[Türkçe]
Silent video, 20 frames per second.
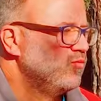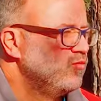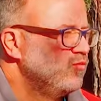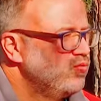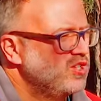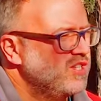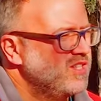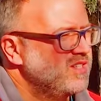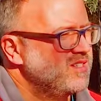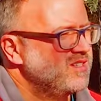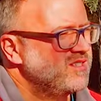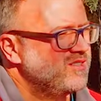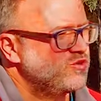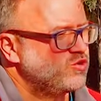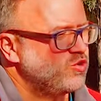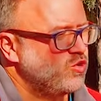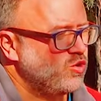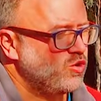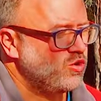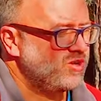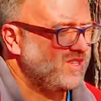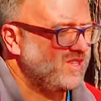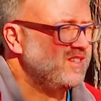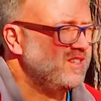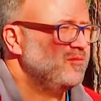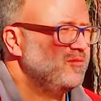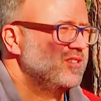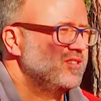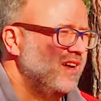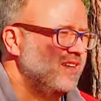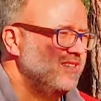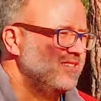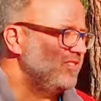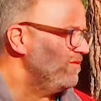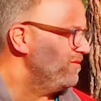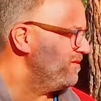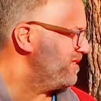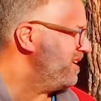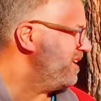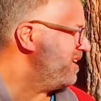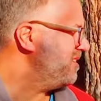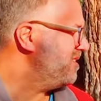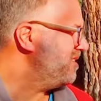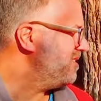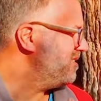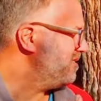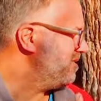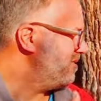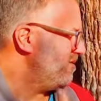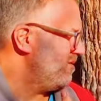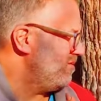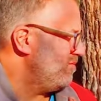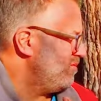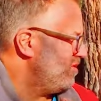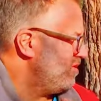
Bu şekilde çok iyi bir antiviral bir